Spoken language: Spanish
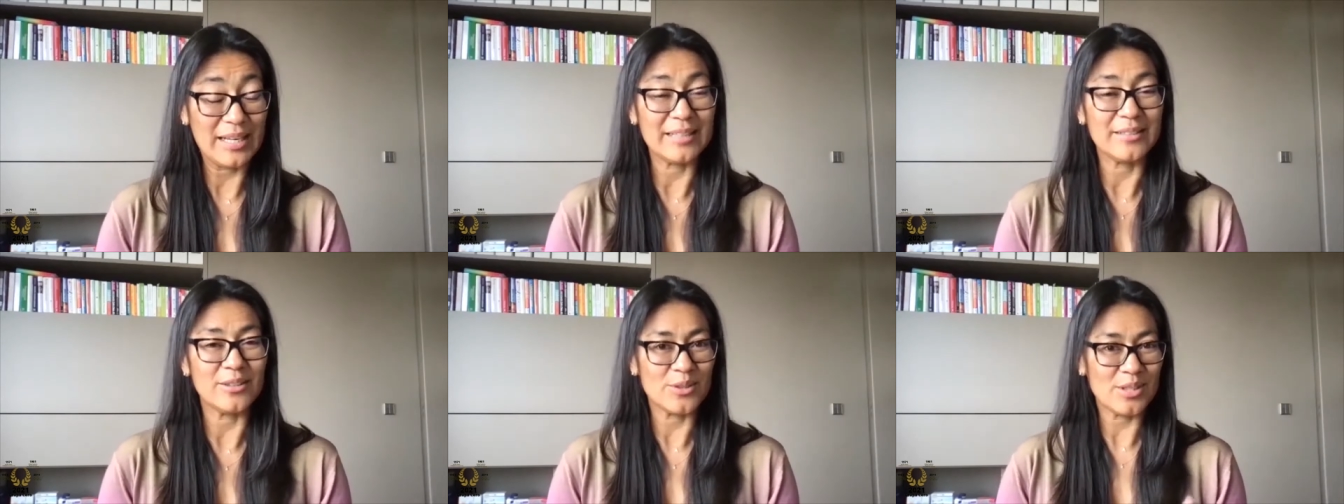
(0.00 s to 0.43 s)

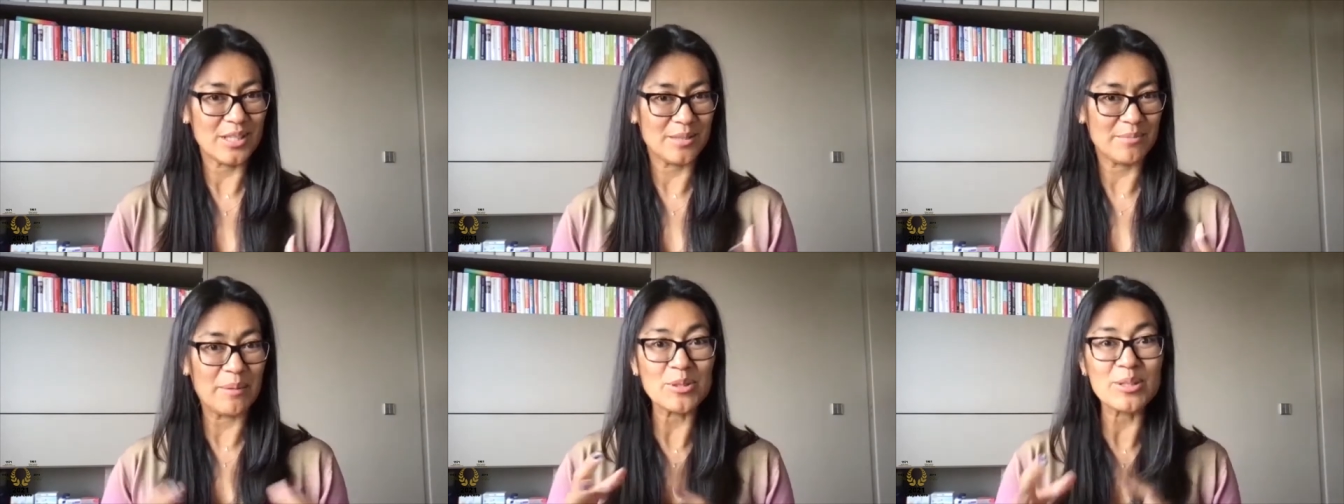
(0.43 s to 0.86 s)
Entonces,
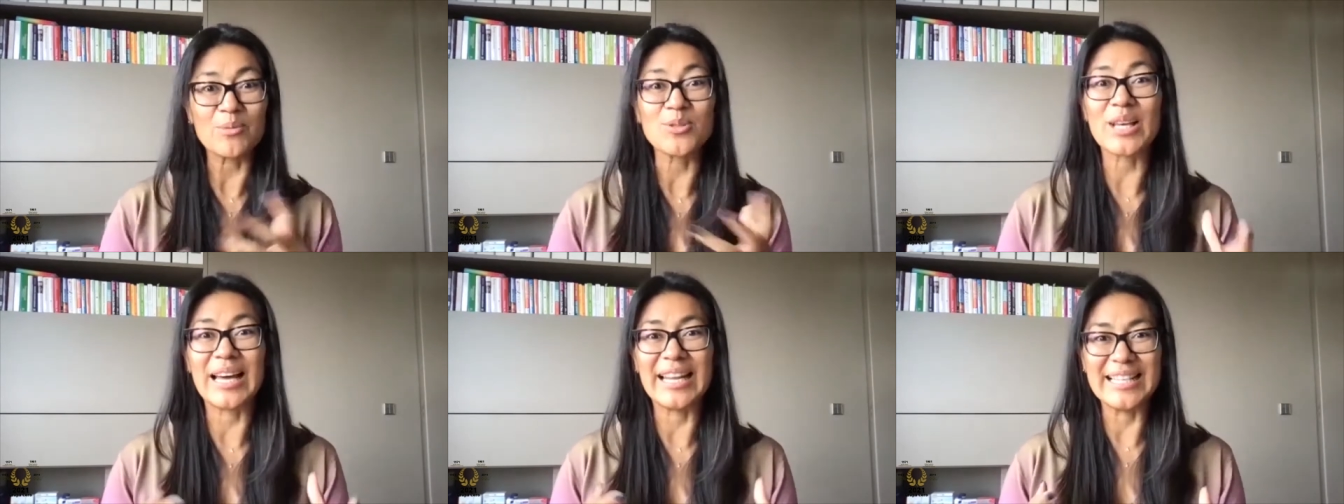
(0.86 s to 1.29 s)
vamos a
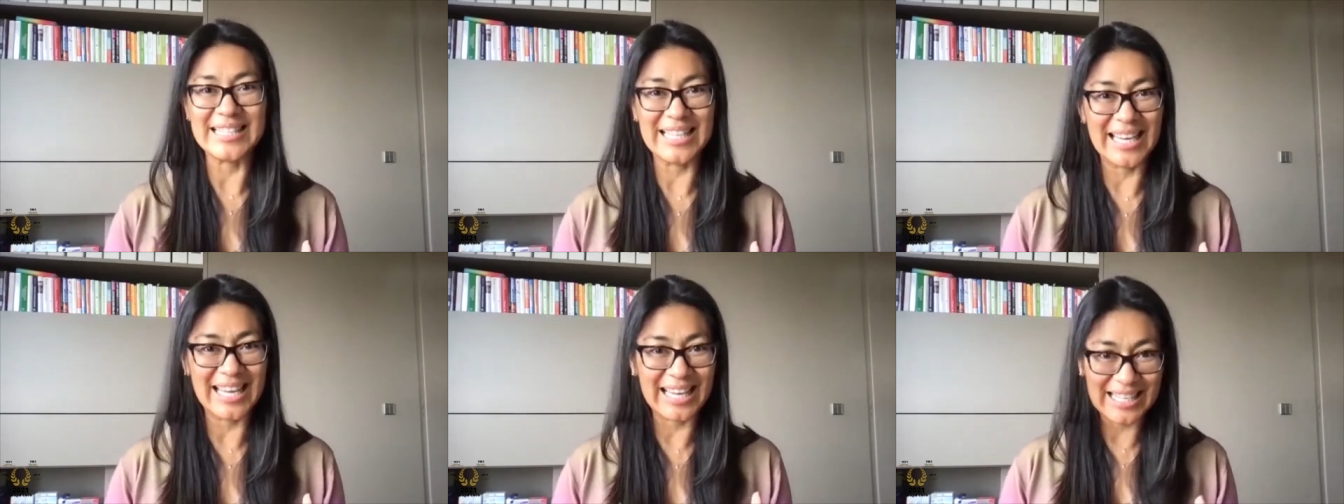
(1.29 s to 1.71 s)
buscar
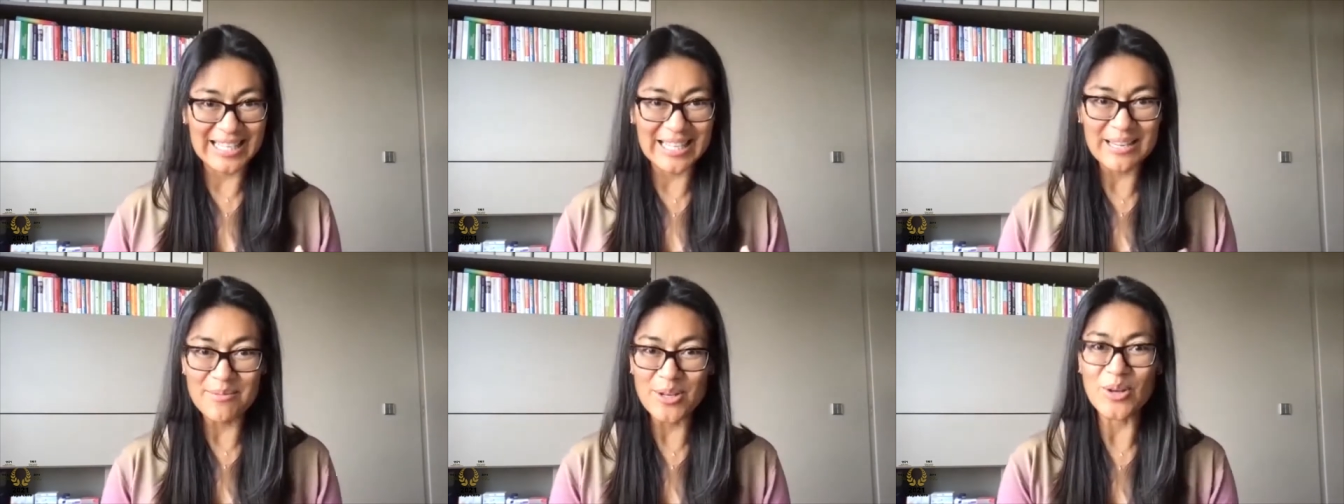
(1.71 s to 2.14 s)
ese
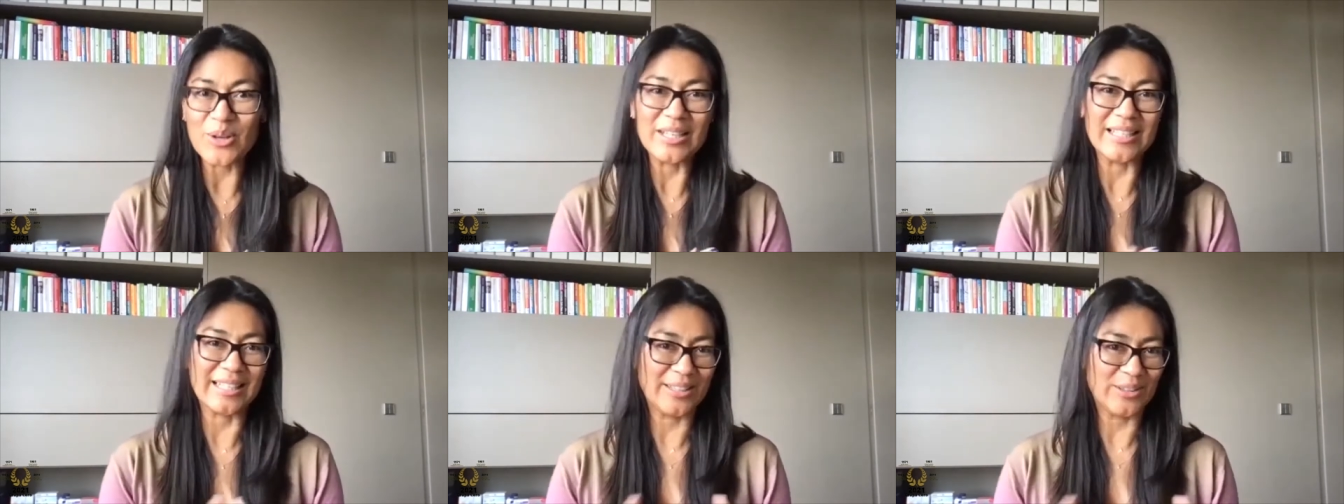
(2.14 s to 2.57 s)
equilibrio en
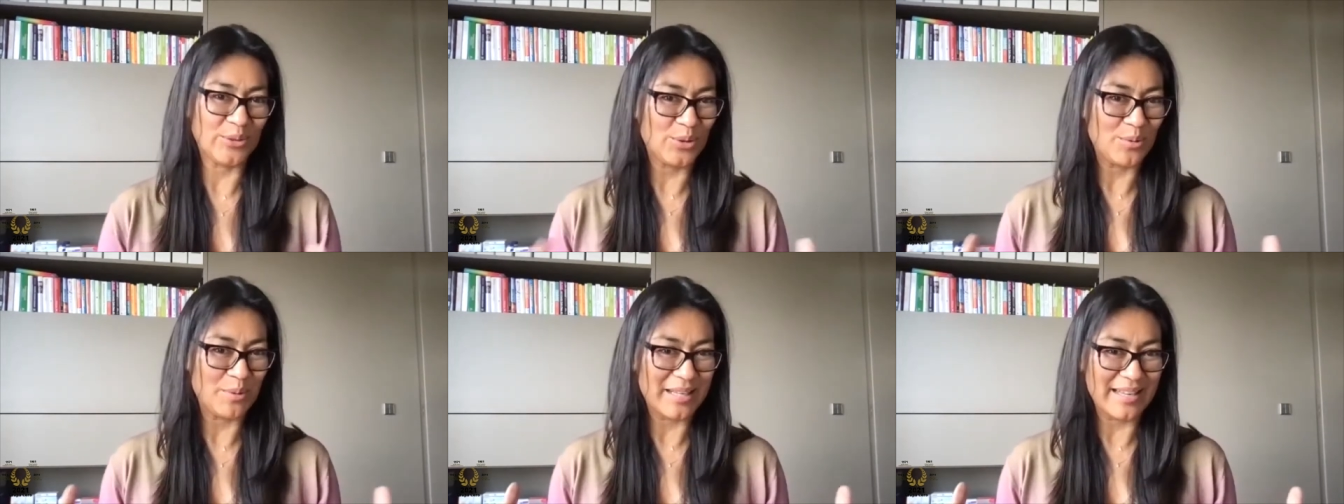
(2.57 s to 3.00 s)
el que
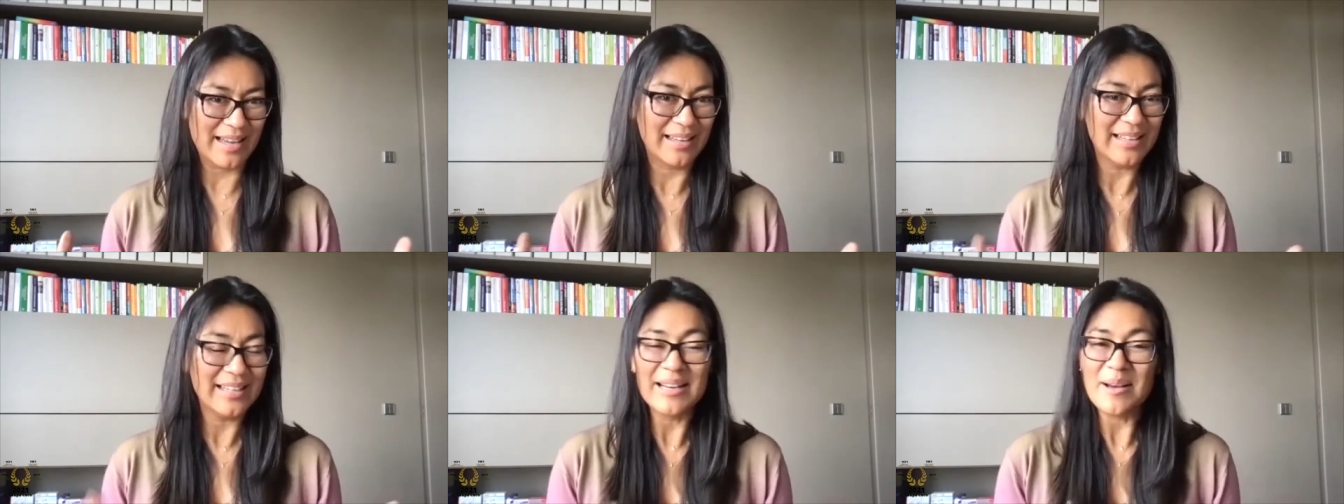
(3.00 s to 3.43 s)
todo
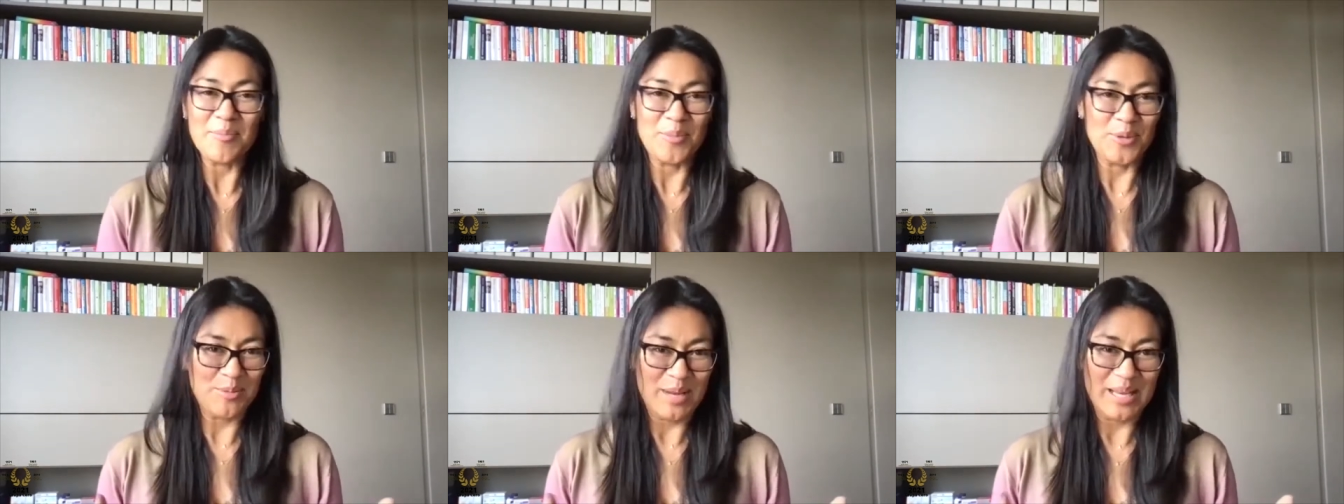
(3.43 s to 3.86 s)
vaya
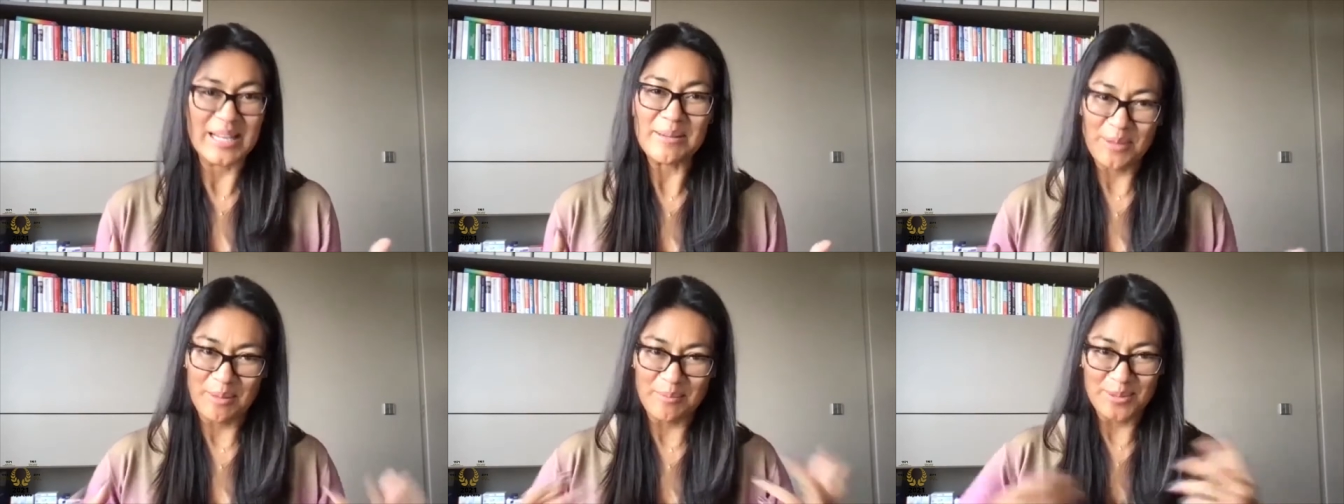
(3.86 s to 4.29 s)
pues bien y que
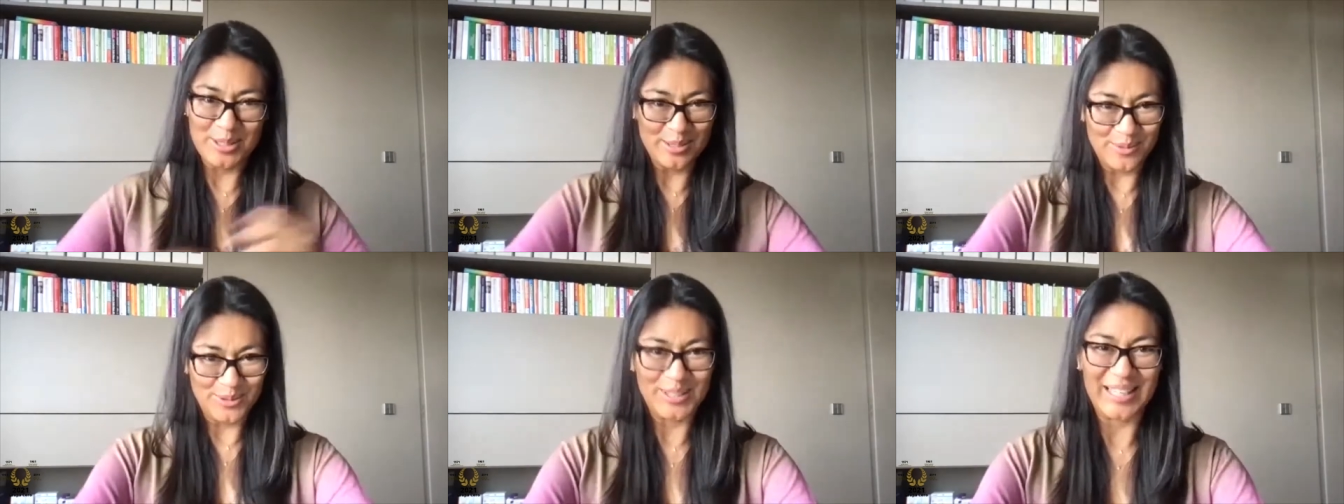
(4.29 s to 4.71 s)
podamos
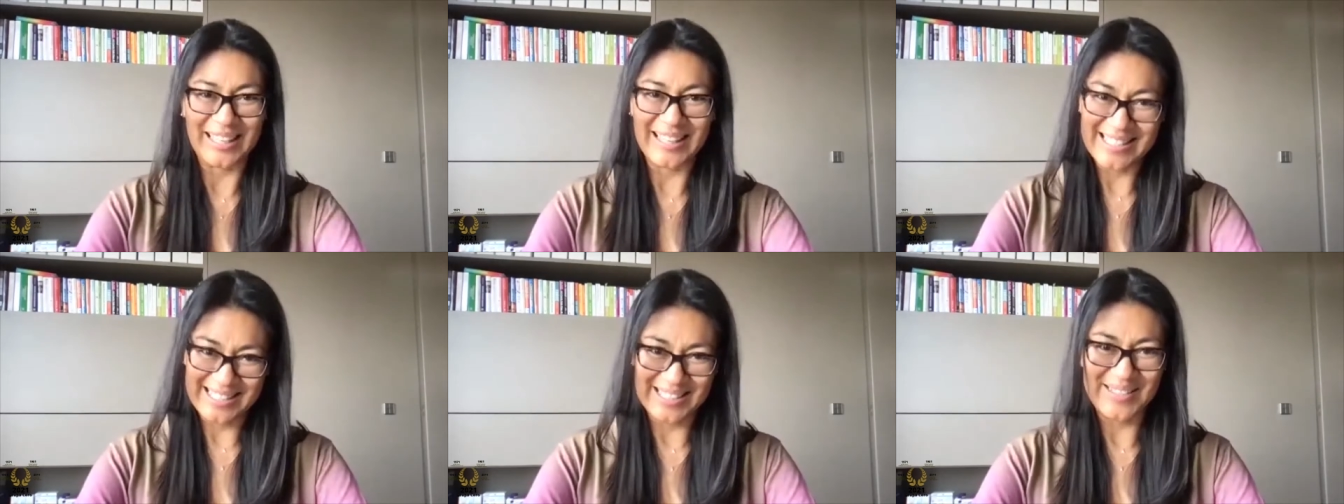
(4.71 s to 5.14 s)
disfrutar
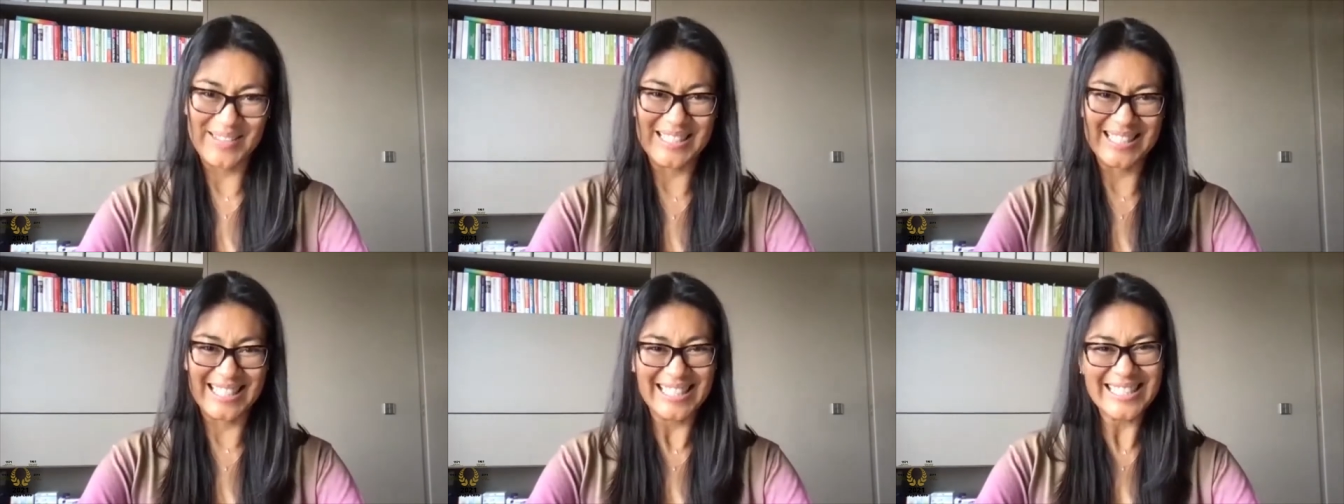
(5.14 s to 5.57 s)
de esas
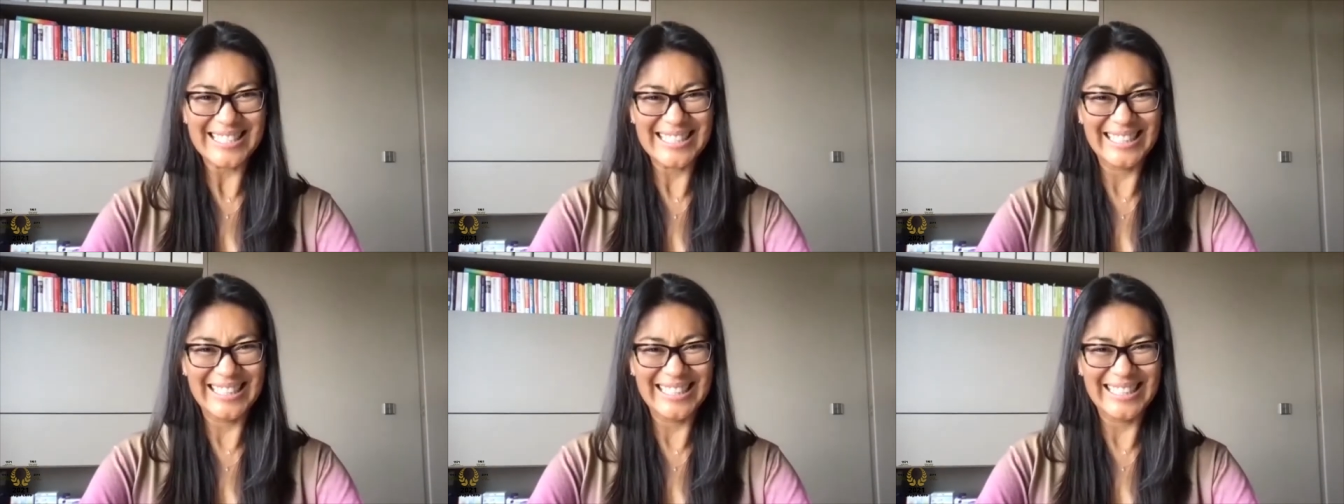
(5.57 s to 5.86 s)
siestas.